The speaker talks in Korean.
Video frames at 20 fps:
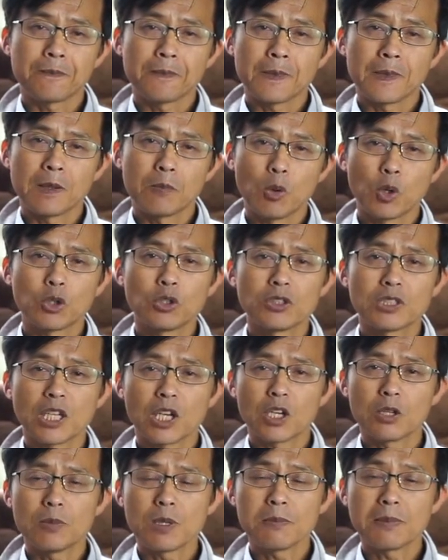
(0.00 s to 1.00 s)
모든
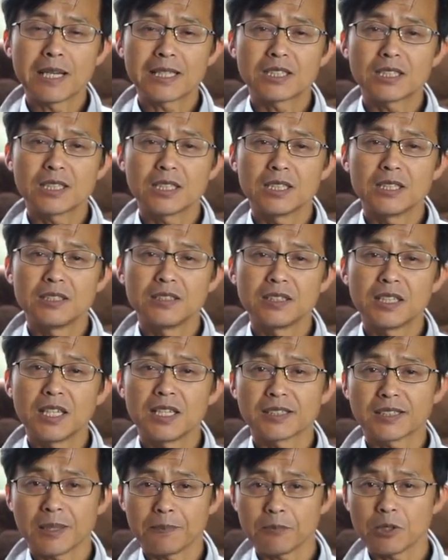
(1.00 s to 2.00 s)
작업을 마치는데
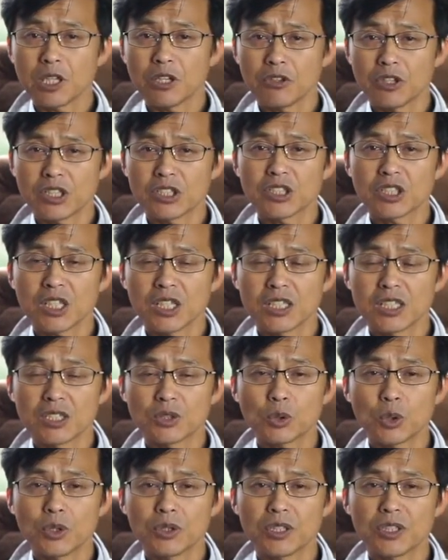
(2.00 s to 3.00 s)
3개월의 시간이
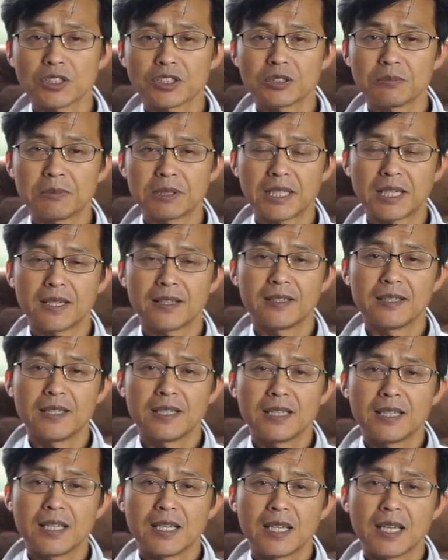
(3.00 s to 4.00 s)
소요되었습니다.
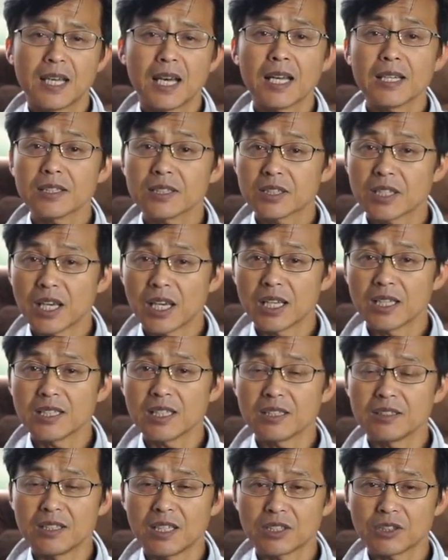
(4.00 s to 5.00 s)
한 개인에
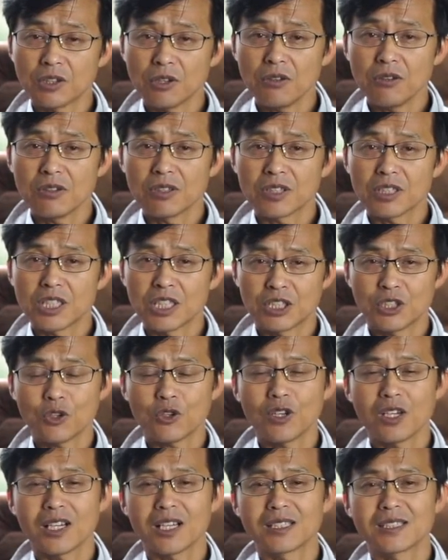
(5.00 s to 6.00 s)
의해서
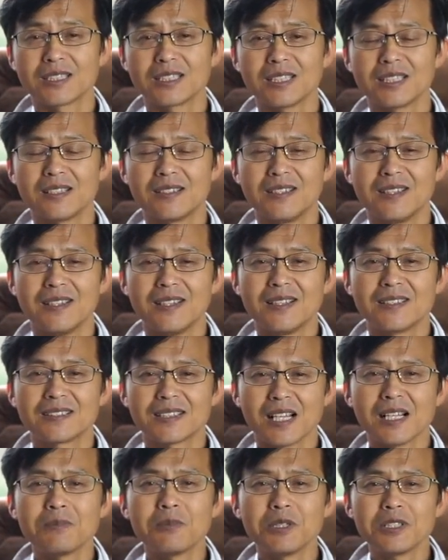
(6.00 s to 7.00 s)
기적과 같이
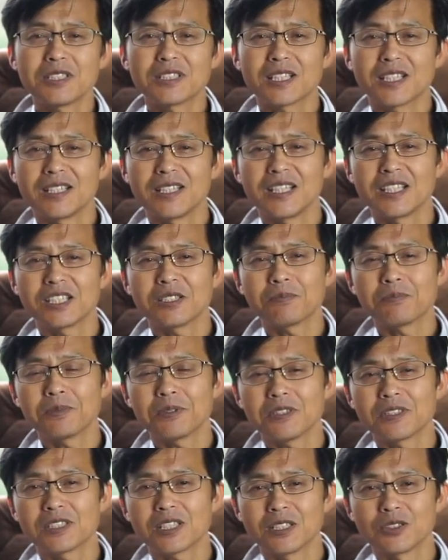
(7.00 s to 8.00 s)
짧은 시간에
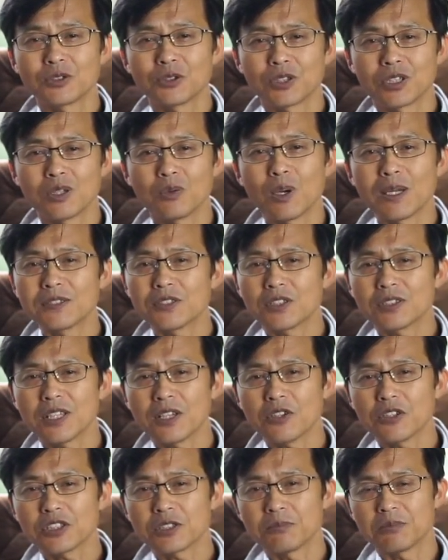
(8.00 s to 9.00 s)
시편 찬송이 완성된
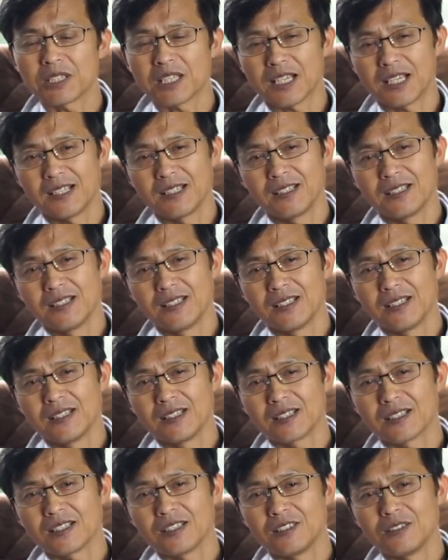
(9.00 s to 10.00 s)
것입니다.
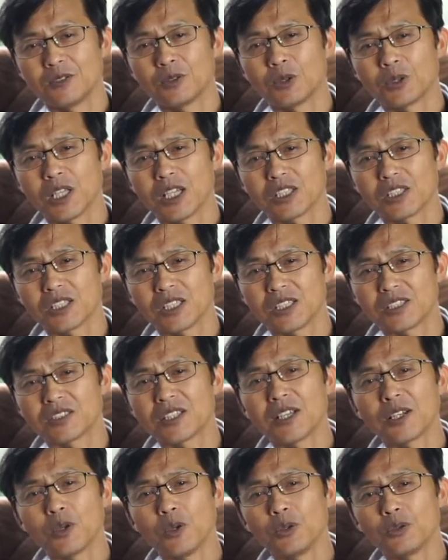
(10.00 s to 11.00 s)
그는 또다시
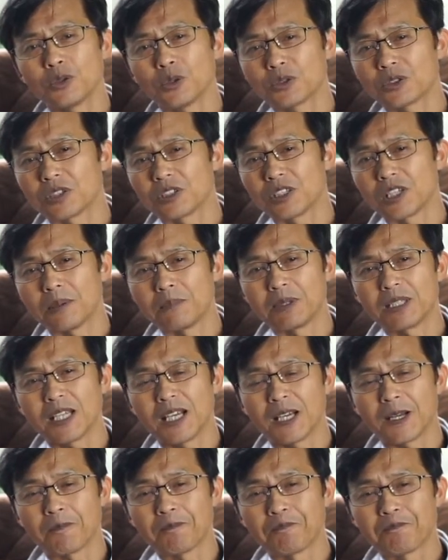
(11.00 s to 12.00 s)
새로운 도전을
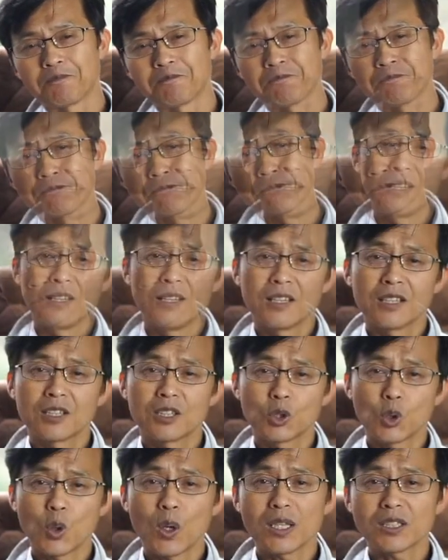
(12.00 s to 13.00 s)
합니다.
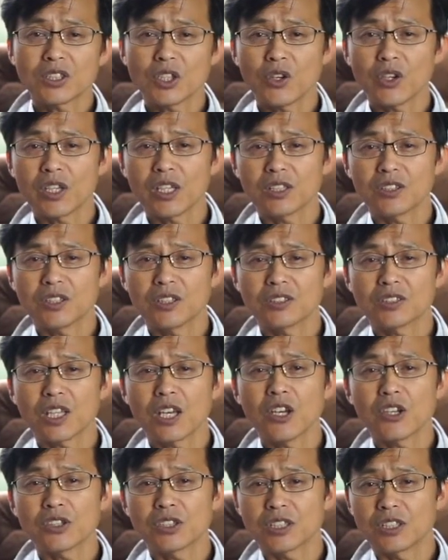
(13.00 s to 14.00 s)
그동안 사역했던
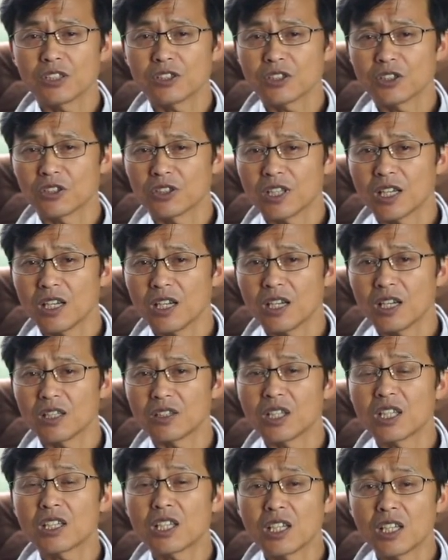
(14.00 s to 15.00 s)
사역지를 떠나
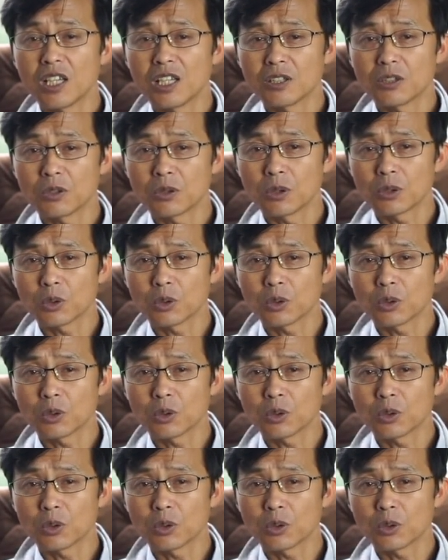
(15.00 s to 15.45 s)
네덜란드로